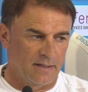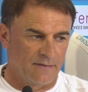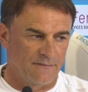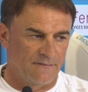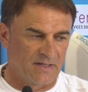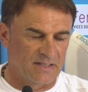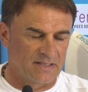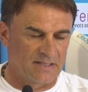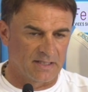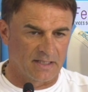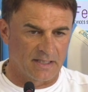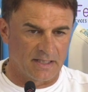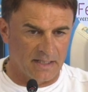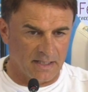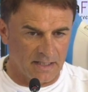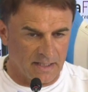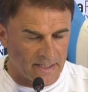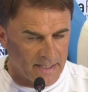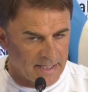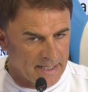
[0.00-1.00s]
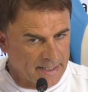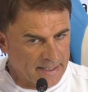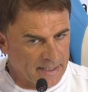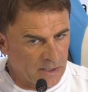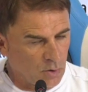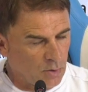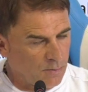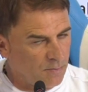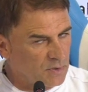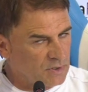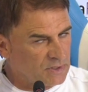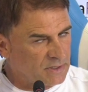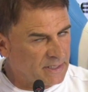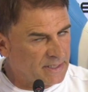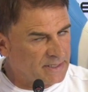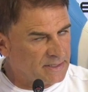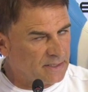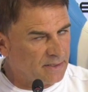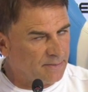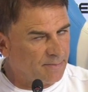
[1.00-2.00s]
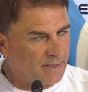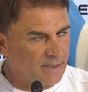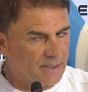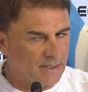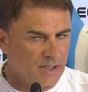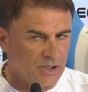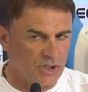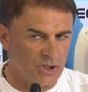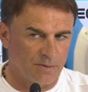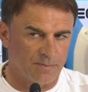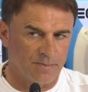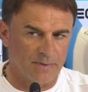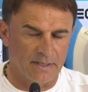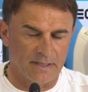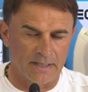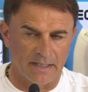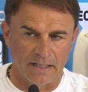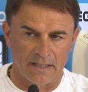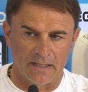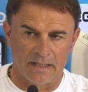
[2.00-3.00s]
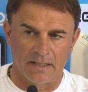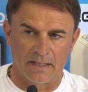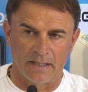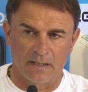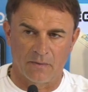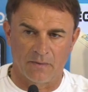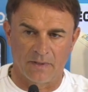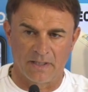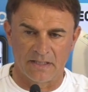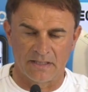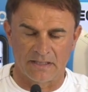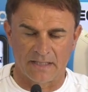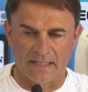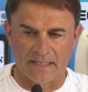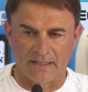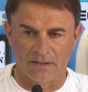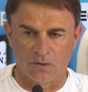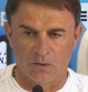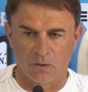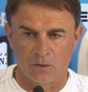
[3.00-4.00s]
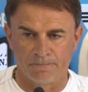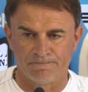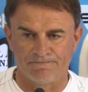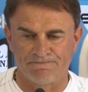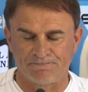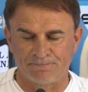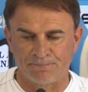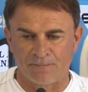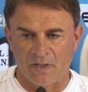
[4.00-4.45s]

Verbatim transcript: far sì che, che, anche lui possa essere partecipe a quelle che saranno